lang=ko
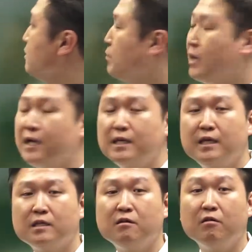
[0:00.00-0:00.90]

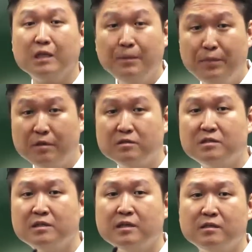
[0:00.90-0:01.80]
변압기에서
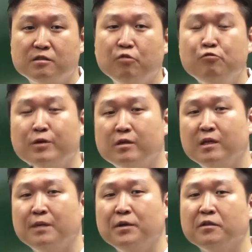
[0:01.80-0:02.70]
임피던스의 전류가
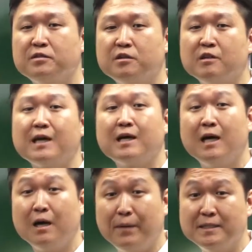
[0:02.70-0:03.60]
흐르게 되면 전압
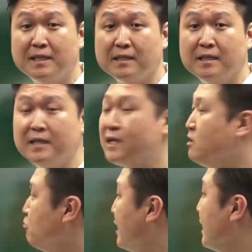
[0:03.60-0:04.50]
강하가 발생하게 되는데
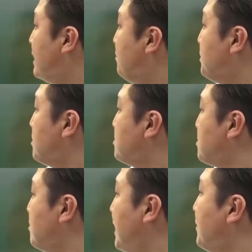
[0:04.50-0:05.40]
그걸 우리가 임피던스
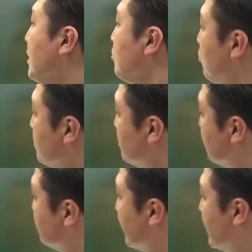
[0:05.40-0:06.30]
전압 또는
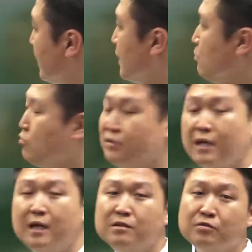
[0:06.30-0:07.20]
전압 강하라고
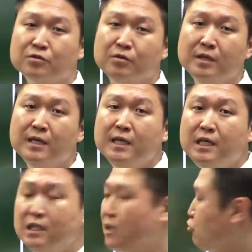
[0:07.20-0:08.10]
부른다는 거죠. 이때